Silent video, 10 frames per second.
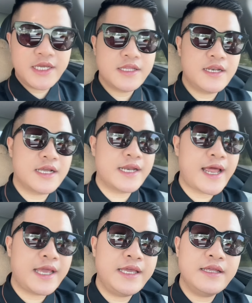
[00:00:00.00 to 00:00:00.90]
Tức là cái
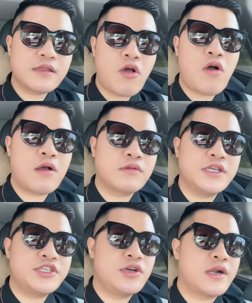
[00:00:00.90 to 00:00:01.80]
đáy to của thị
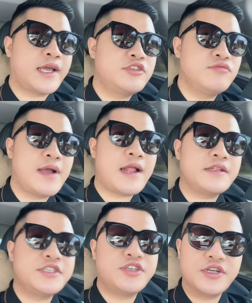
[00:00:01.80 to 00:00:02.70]
trường, đáy trung hạn
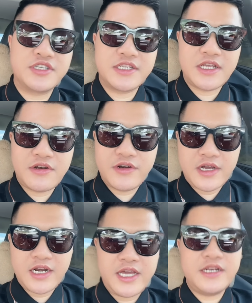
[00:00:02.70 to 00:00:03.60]
thị trường dần dần nó
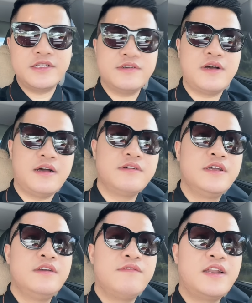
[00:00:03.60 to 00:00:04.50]
nâng lên, đúng không?
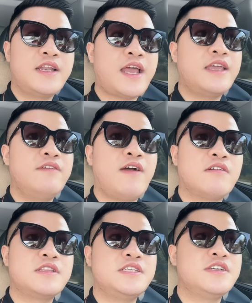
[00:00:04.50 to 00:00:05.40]
Và lần này hy vọng
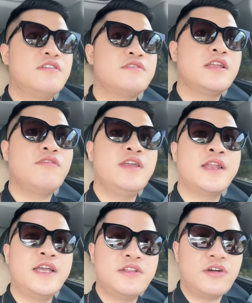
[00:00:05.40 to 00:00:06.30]
là thị trường có tích lũy ở
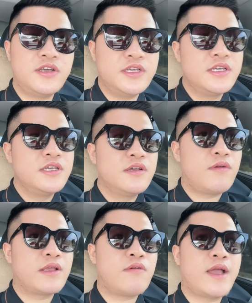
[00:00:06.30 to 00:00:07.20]
đây thôi,
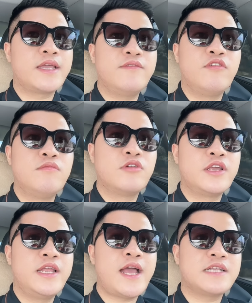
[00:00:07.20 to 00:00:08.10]
quanh cái vùng
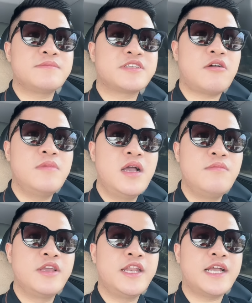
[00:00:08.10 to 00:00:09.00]
1260,
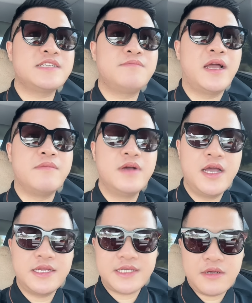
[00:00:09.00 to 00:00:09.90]

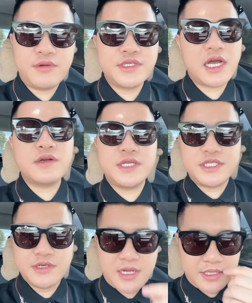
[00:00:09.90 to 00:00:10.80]
1270 sẽ là hỗ trợ thị
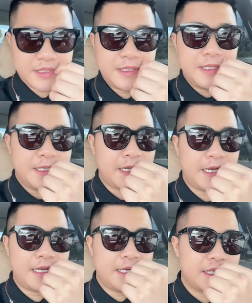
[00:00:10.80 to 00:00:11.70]
trường
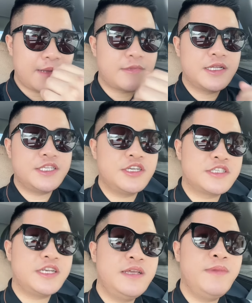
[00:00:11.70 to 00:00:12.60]
nhá. Tạm thời thị trường
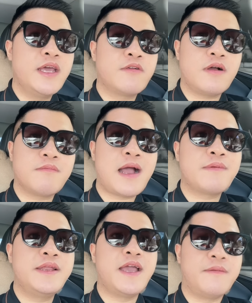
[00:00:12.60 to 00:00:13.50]
sẽ đi biên khoảng
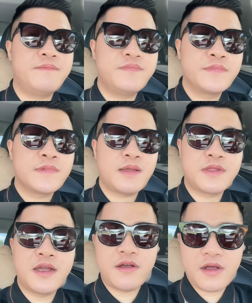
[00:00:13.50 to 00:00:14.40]
30 điểm. Tạm
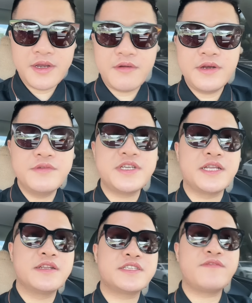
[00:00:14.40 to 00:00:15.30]
thời đó, nếu có điều chỉnh
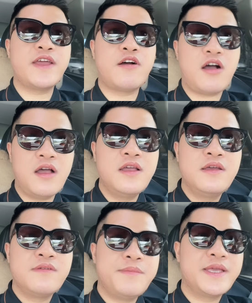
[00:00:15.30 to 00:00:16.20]
thì nó sẽ về đó.
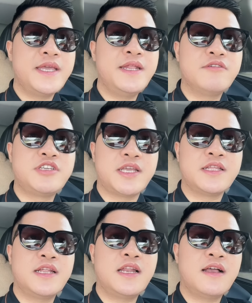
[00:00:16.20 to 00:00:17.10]
Mình nghĩ điều chỉnh
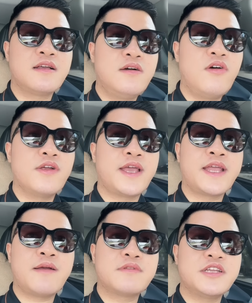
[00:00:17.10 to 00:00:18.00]
nghĩa là cơ hội để anh
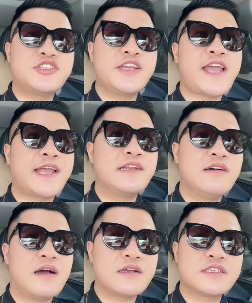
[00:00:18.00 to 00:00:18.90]
em có thể chơi nhanh
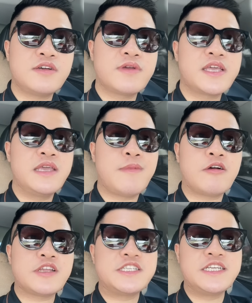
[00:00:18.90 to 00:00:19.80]
được trong cái kỳ báo
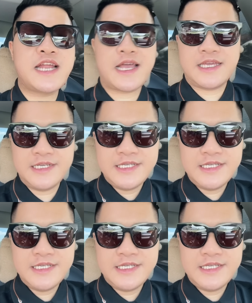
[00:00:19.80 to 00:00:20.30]
cáo tài chính này.